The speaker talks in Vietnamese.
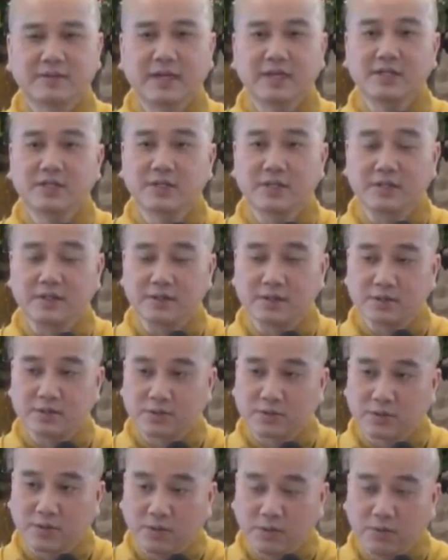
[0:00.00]
cái sự
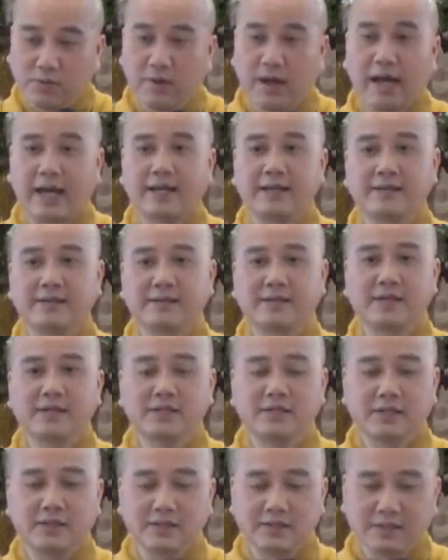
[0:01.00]
tu hành cái
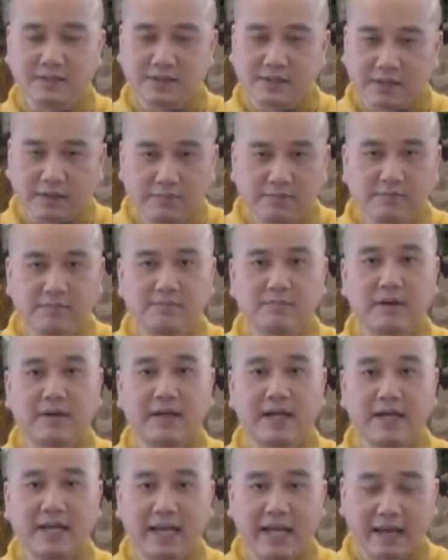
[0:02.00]
sự sống mà
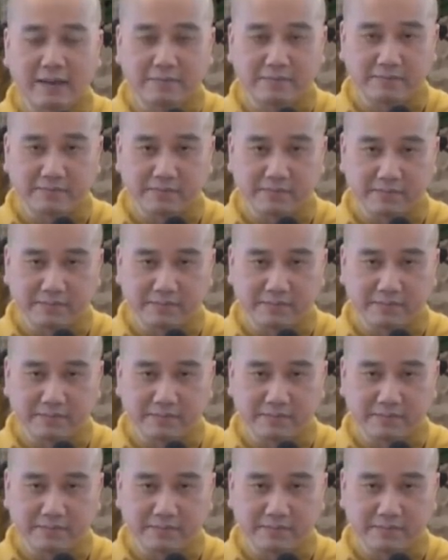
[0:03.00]
để làm